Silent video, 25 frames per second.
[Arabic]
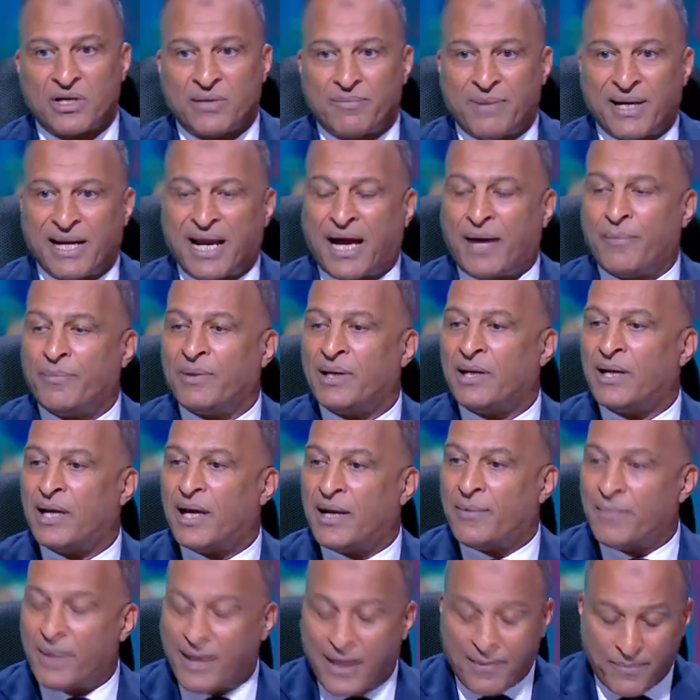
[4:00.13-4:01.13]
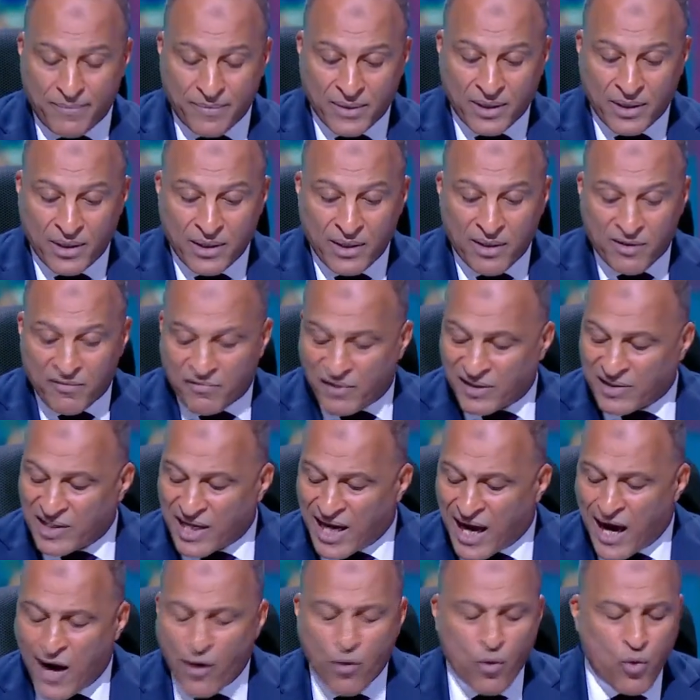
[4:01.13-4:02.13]
الملعب للامام فدي
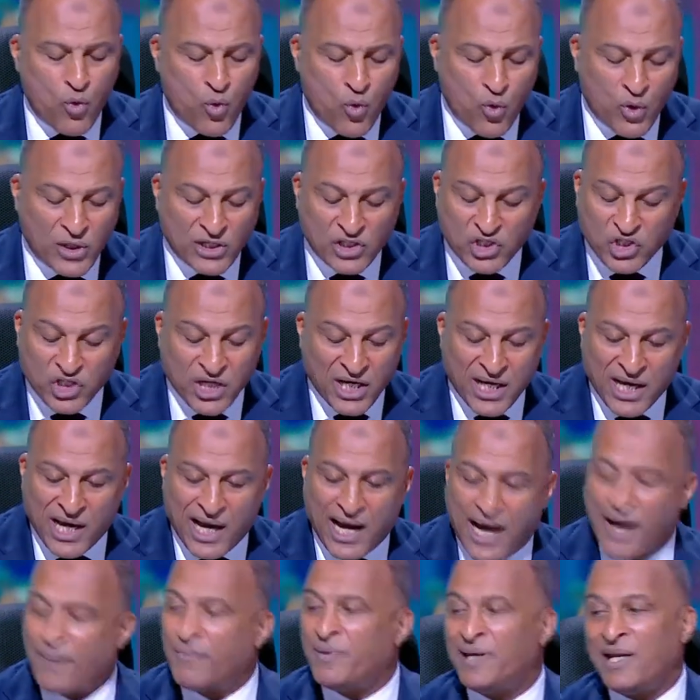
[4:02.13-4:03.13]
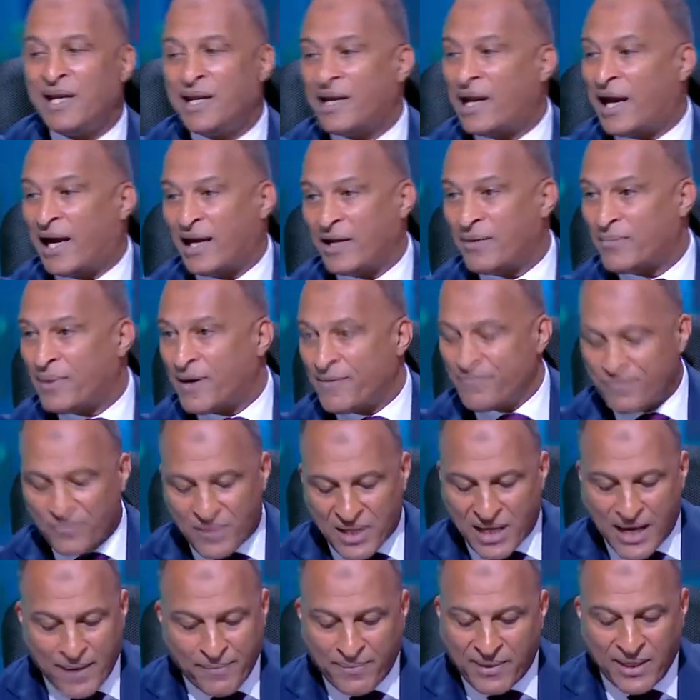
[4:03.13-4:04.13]
اول شيء قبل اللعيبه
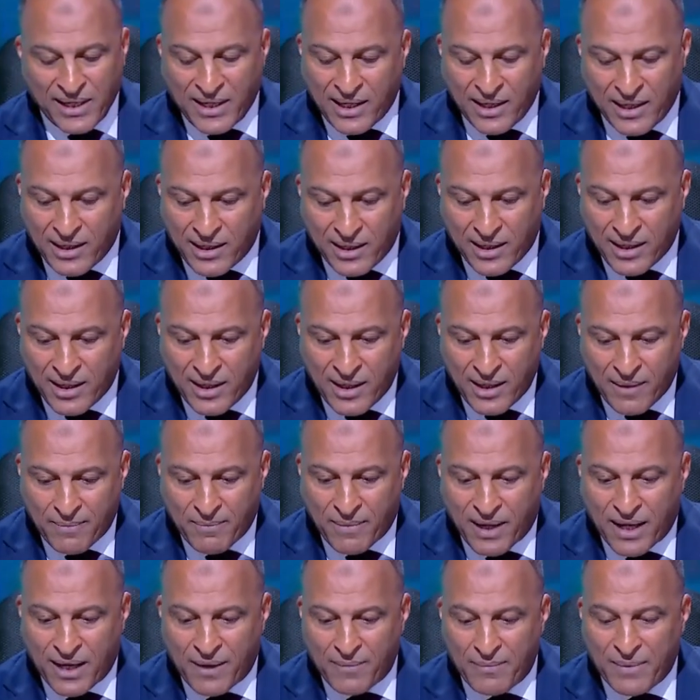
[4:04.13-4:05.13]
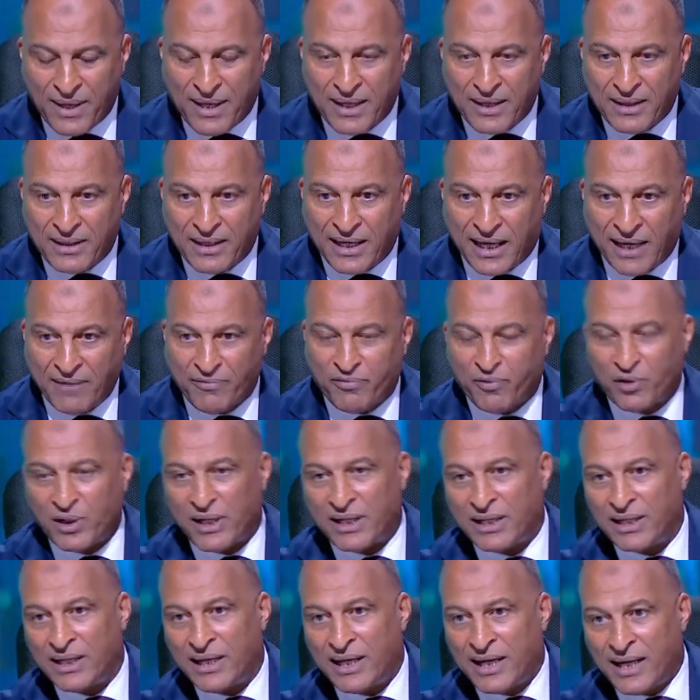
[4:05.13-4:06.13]
قبل ما, ما لعيب
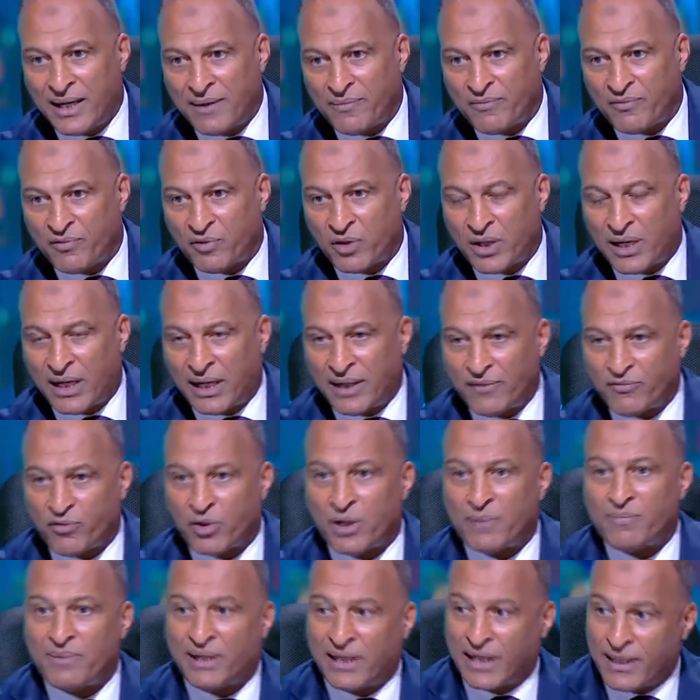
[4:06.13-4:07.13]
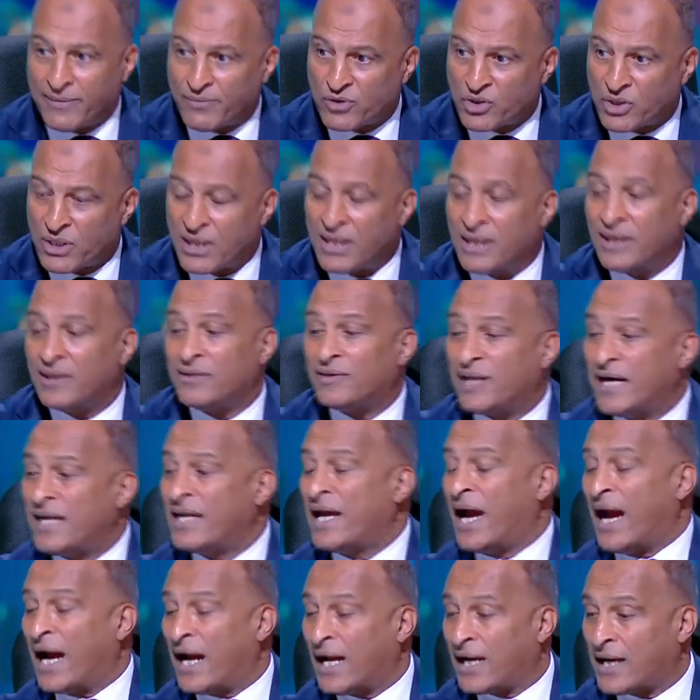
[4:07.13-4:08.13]
فلان لعب لعيب فلان ما لعبش
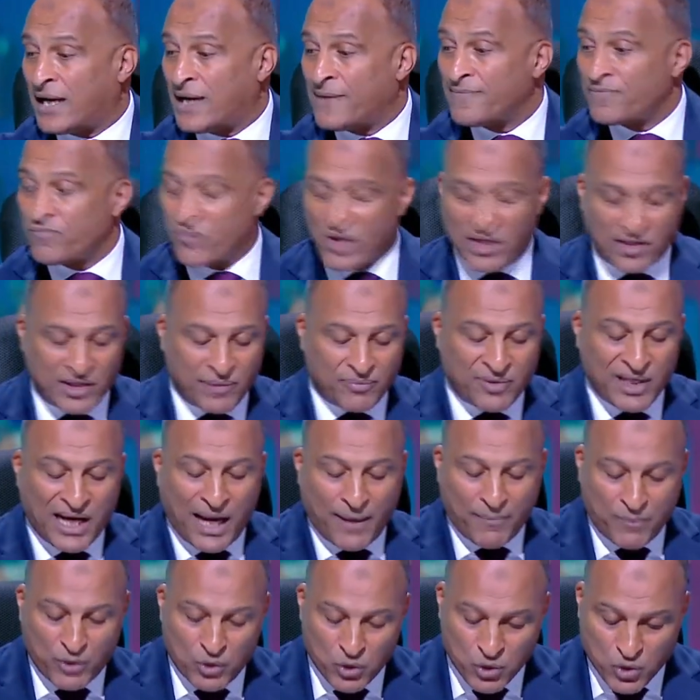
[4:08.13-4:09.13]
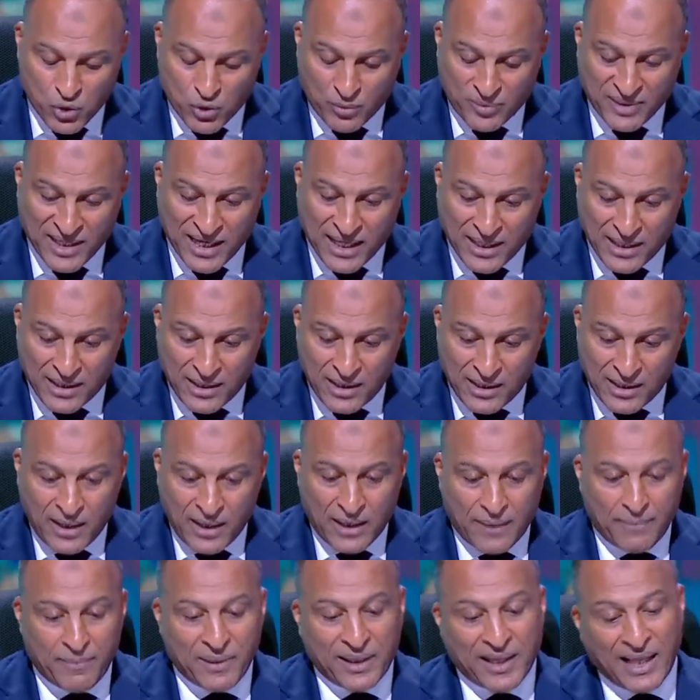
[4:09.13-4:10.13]
تاني حاجه انت بتلعب بالاسلوب ده
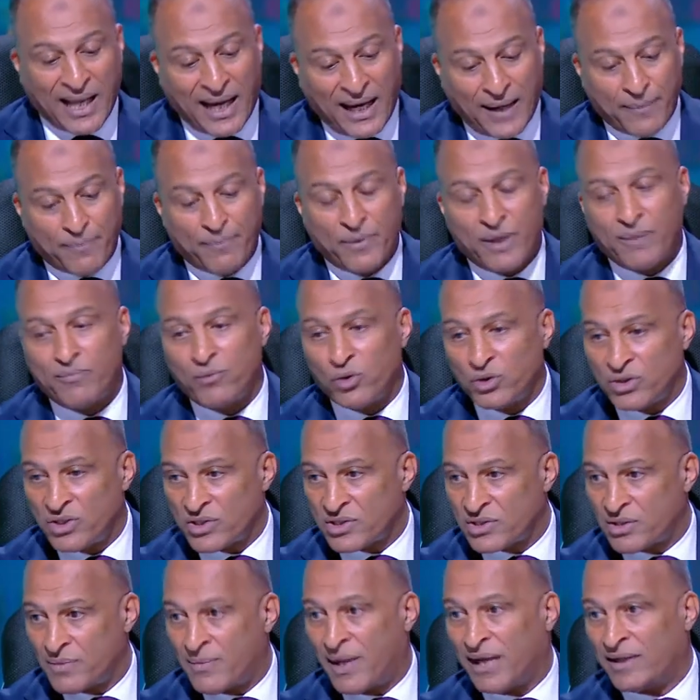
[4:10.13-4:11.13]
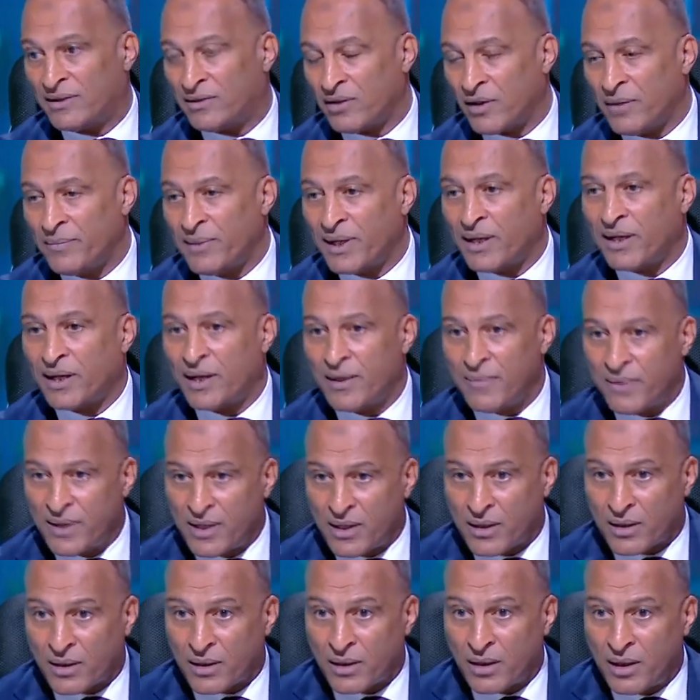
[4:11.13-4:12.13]
بتلاعب موديست مع احترامي
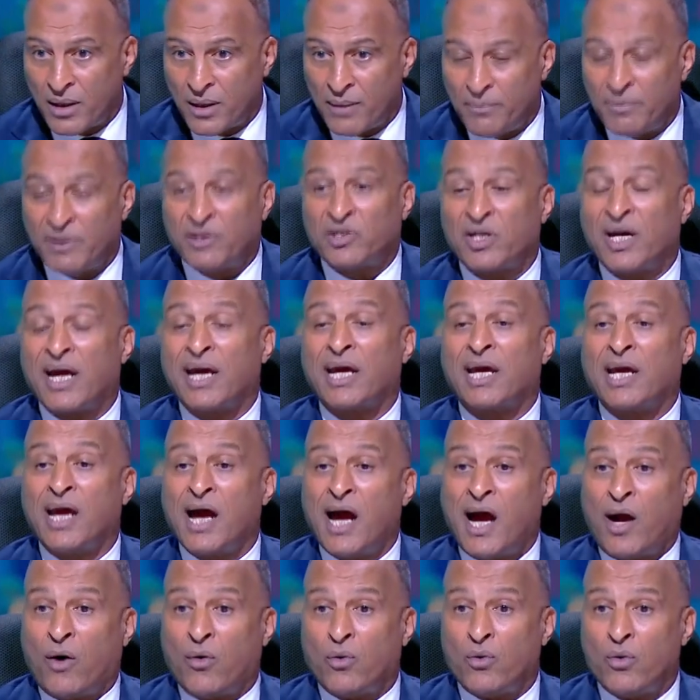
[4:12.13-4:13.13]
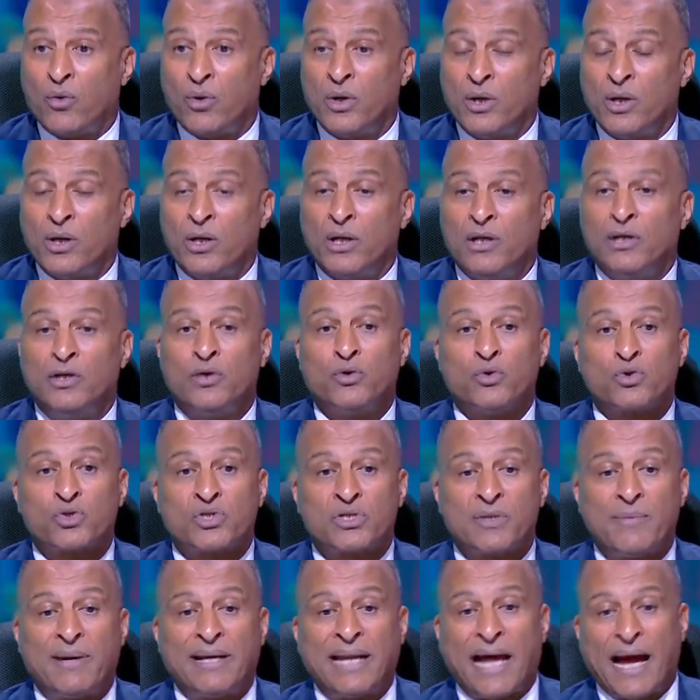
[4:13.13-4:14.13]
الكبير بترجعه
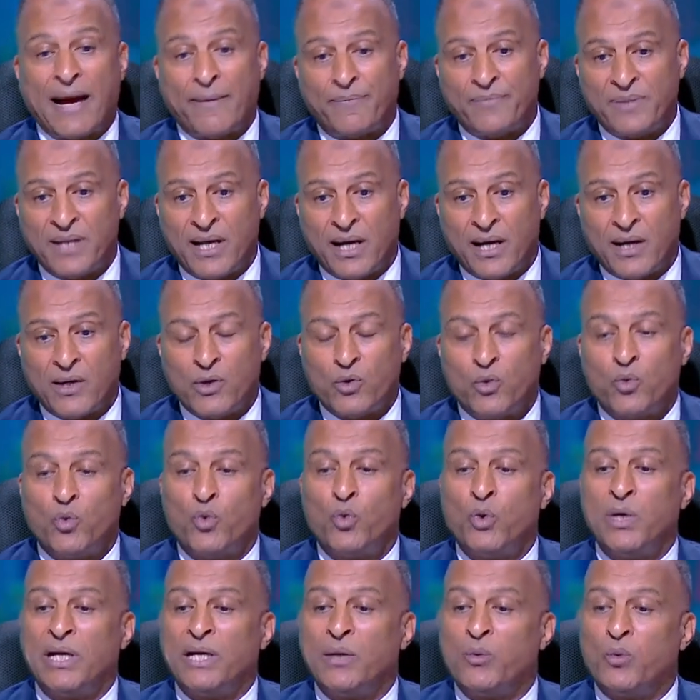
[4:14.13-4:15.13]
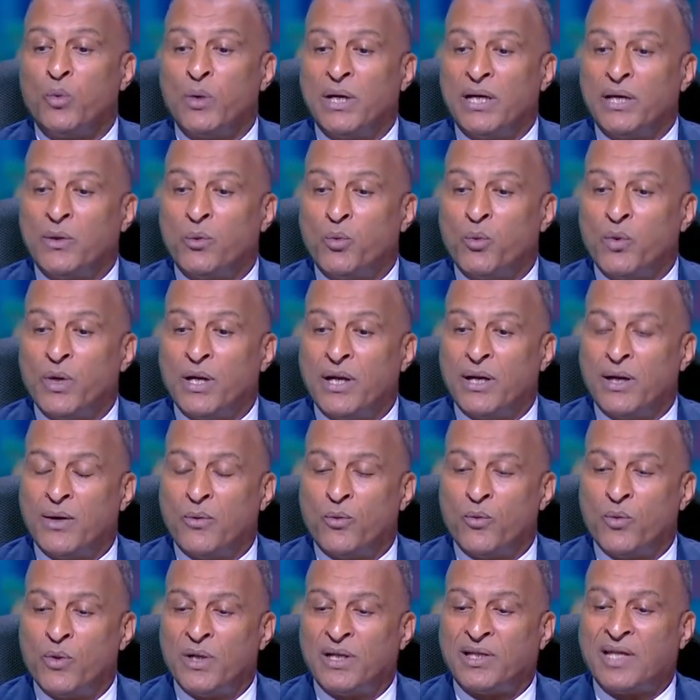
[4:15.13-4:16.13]
لنص ملعبنا وال وال
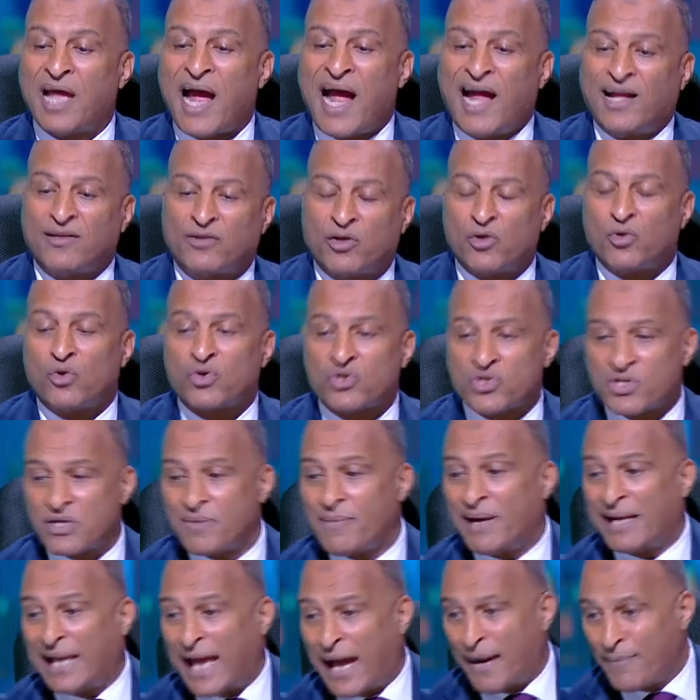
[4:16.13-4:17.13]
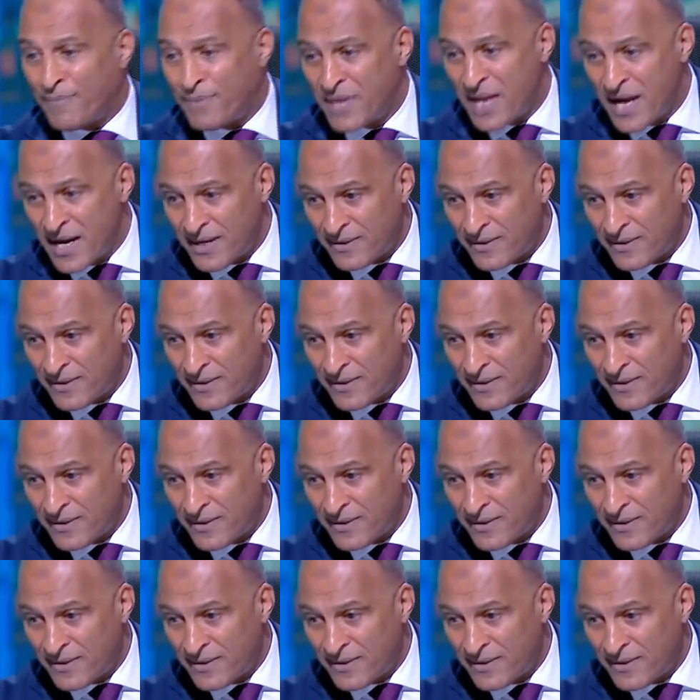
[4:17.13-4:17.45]
وتحت نص ملعب